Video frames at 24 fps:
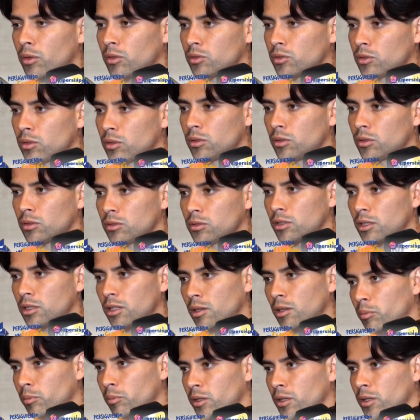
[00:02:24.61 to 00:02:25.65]
nosotros ser
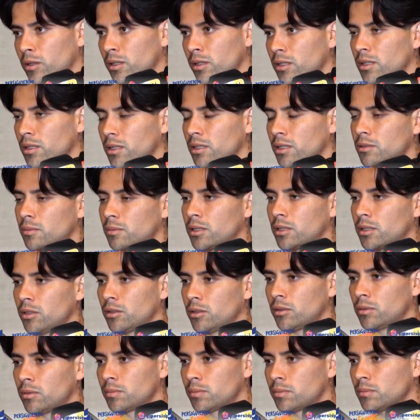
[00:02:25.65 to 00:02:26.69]
el protagonista de ese
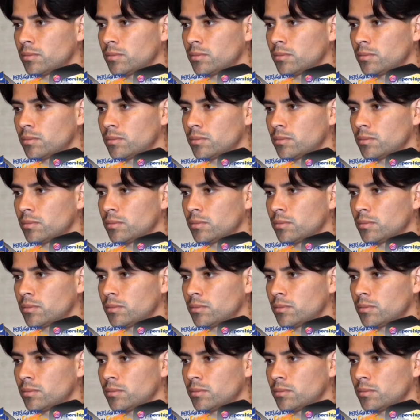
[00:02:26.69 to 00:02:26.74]
partido.